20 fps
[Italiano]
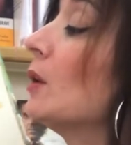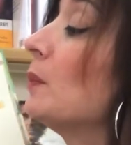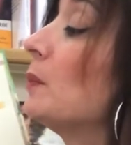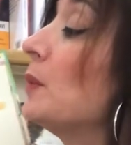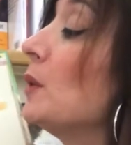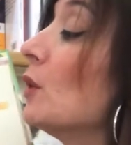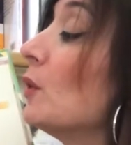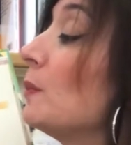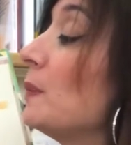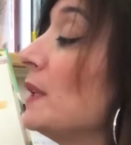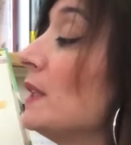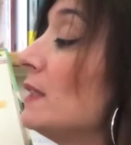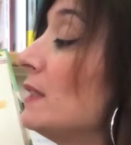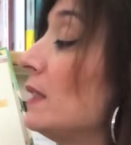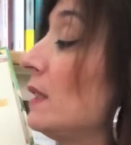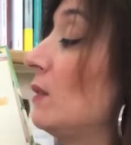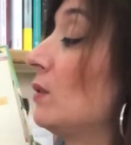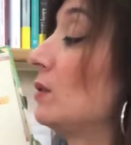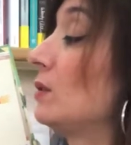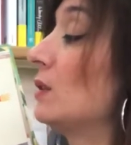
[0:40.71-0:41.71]
Piopì
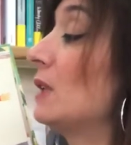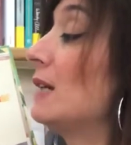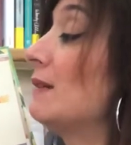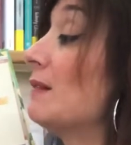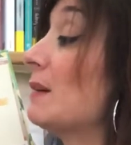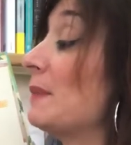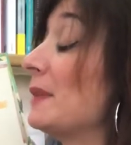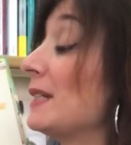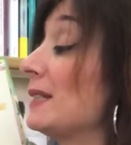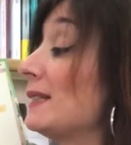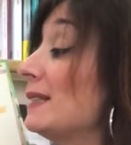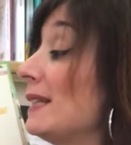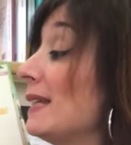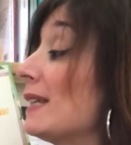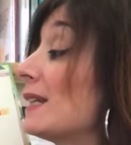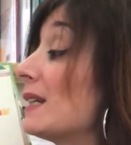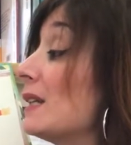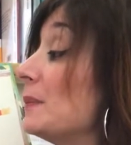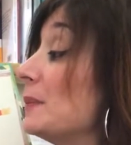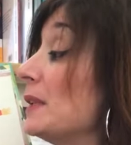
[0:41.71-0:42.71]
si rotolava per
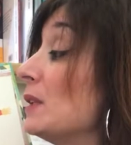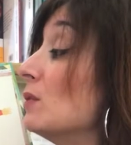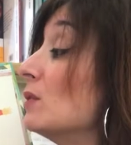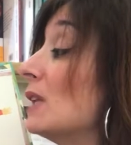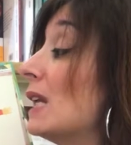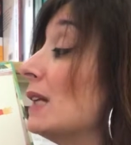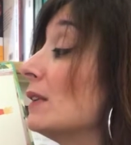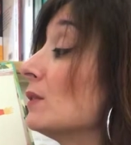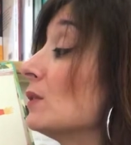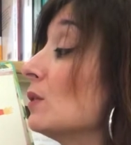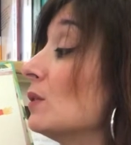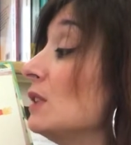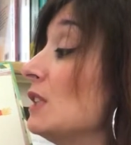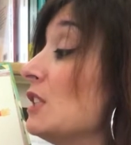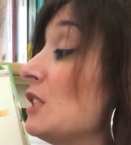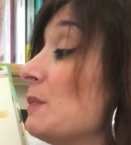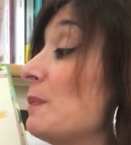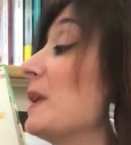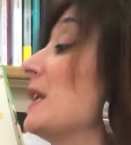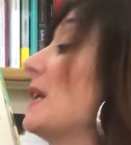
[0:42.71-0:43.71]
terra pigolando
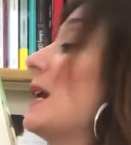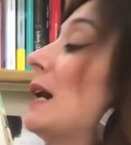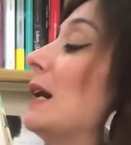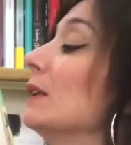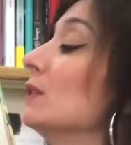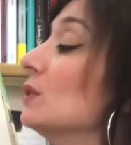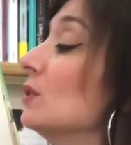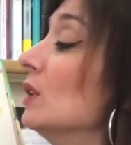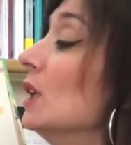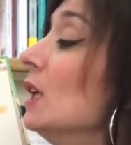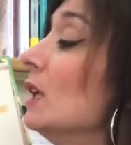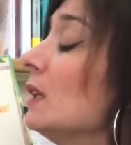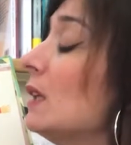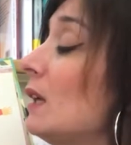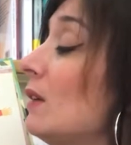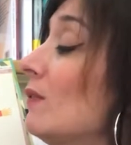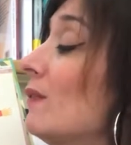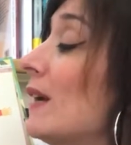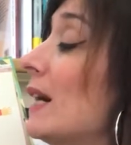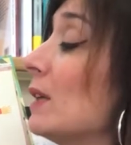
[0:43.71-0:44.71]
disperato,
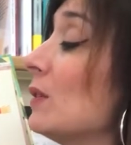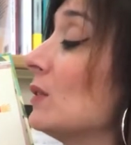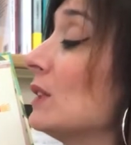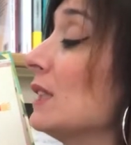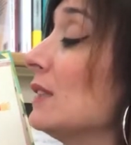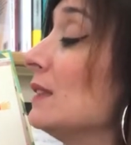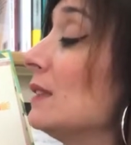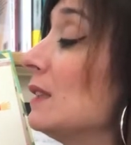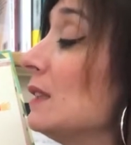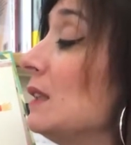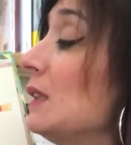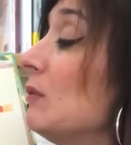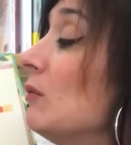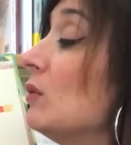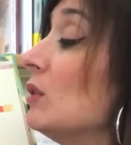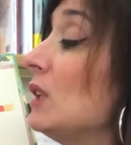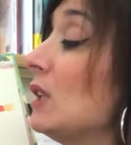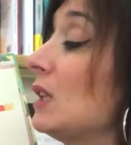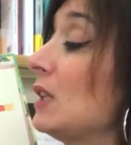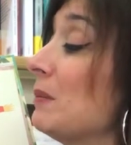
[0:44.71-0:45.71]
nel vano tentativo
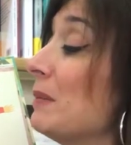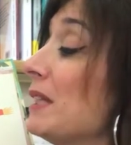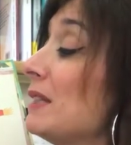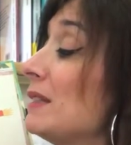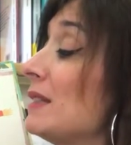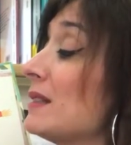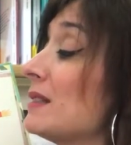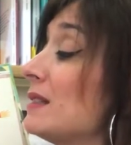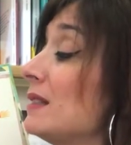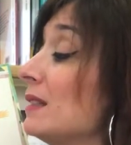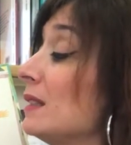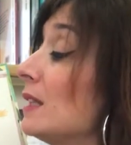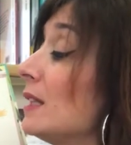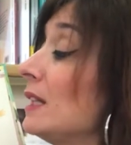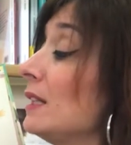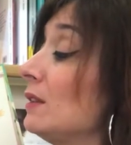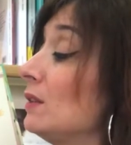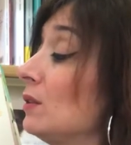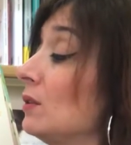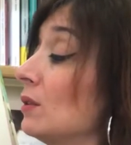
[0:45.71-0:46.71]
di rimettersi
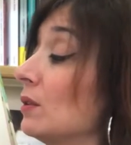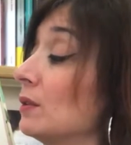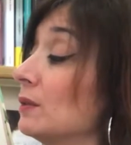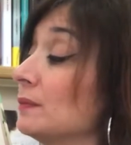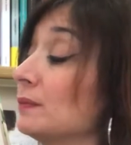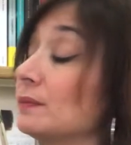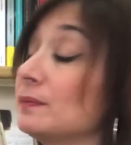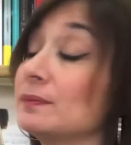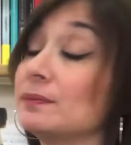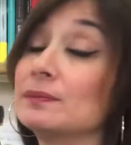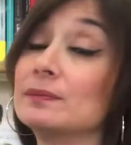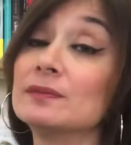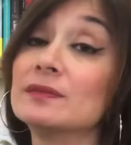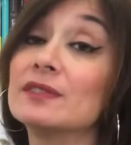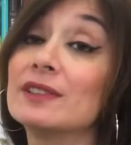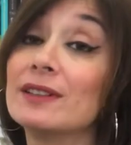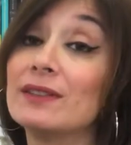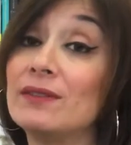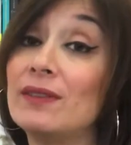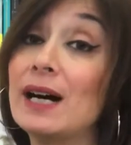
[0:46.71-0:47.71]
dritto.
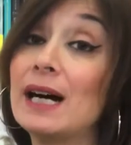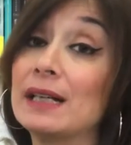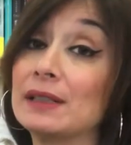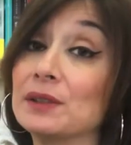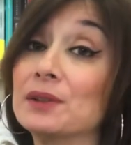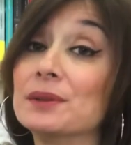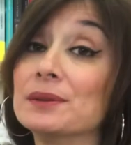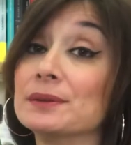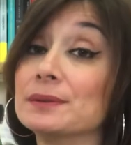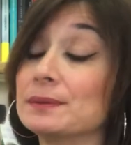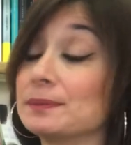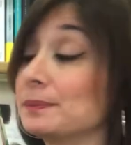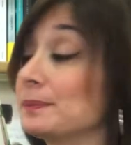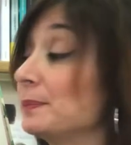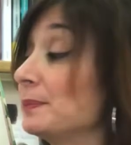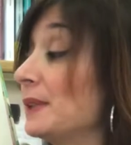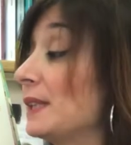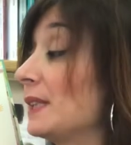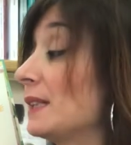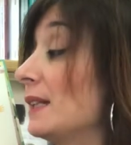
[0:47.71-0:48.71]
Vano,
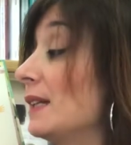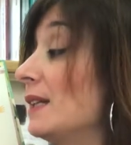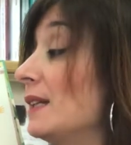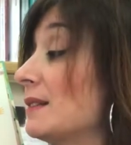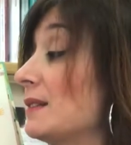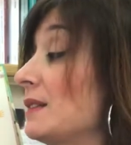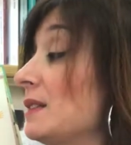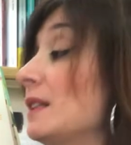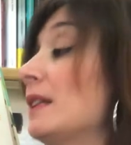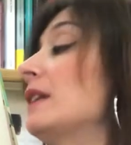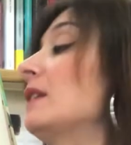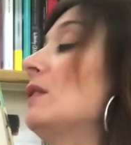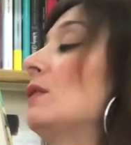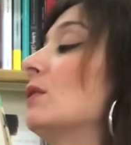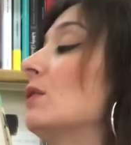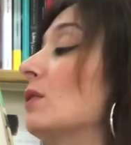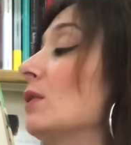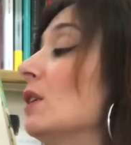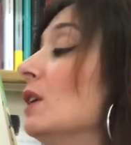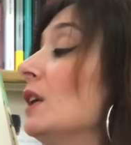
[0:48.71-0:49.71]
perché
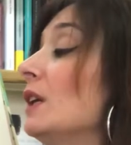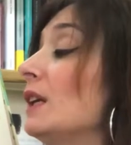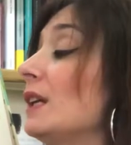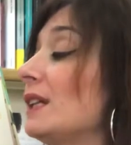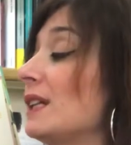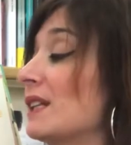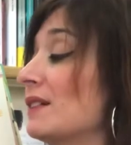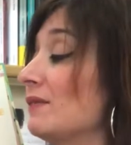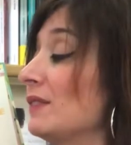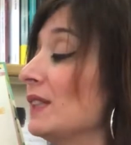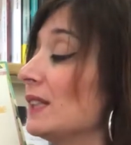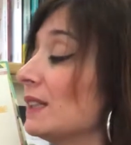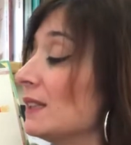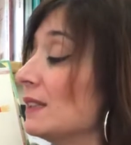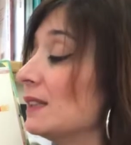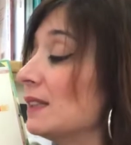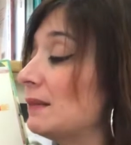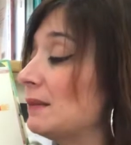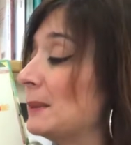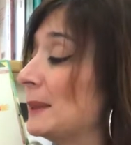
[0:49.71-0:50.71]
l'asinello
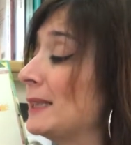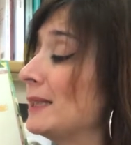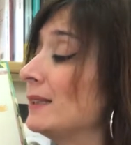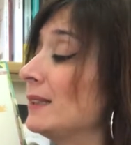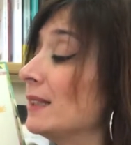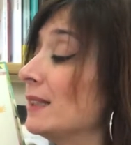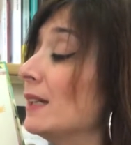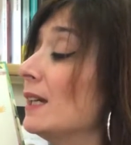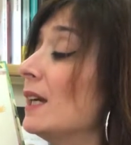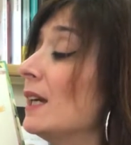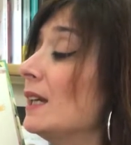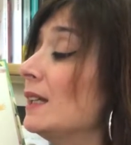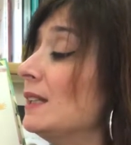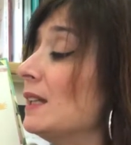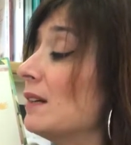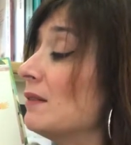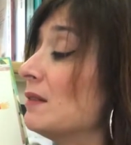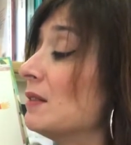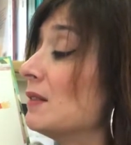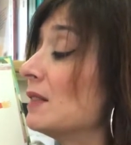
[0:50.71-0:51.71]
inavvertitamente gli
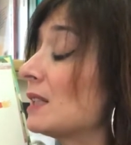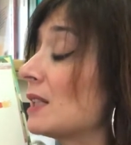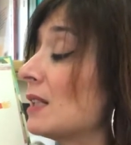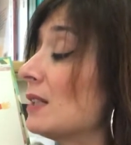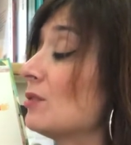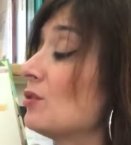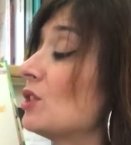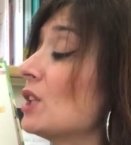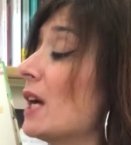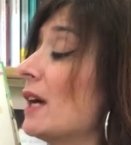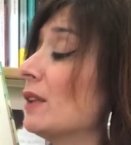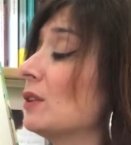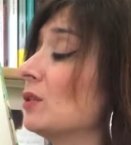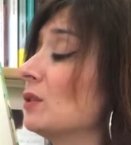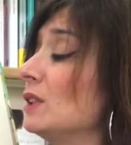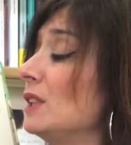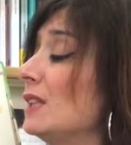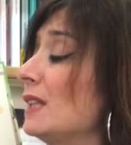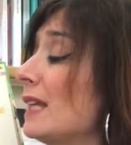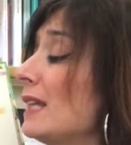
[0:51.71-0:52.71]
aveva tranciato
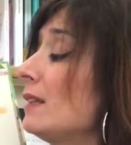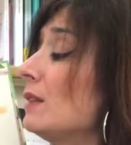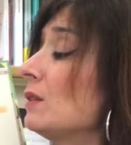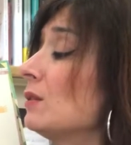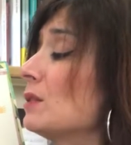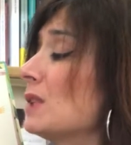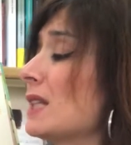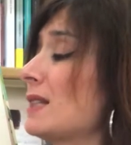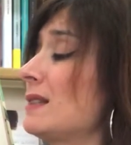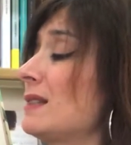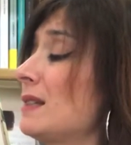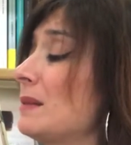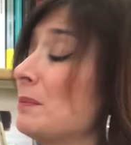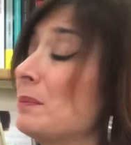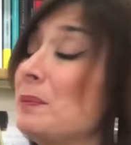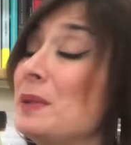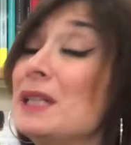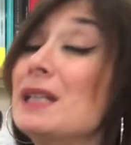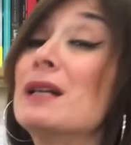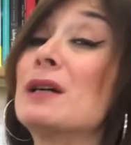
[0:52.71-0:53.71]
di netto una
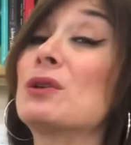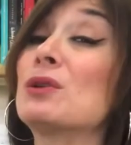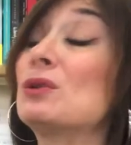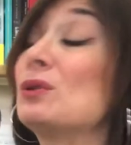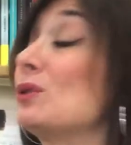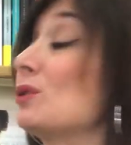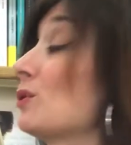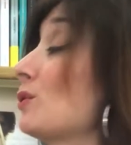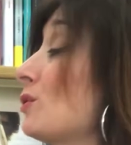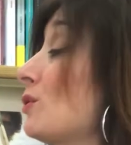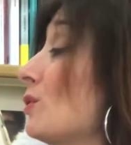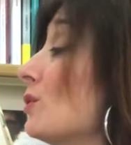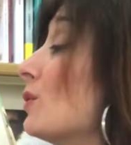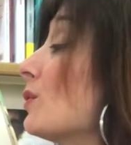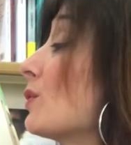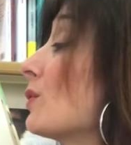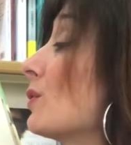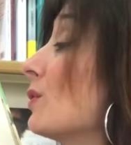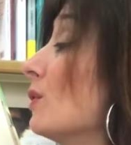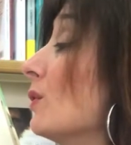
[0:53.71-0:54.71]
zampina con lo
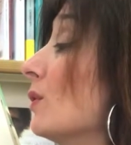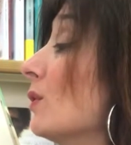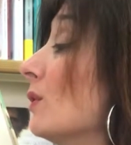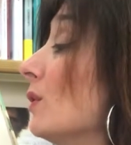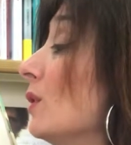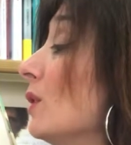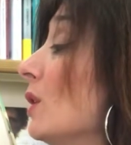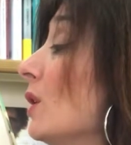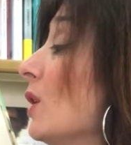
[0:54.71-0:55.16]
zoccolo.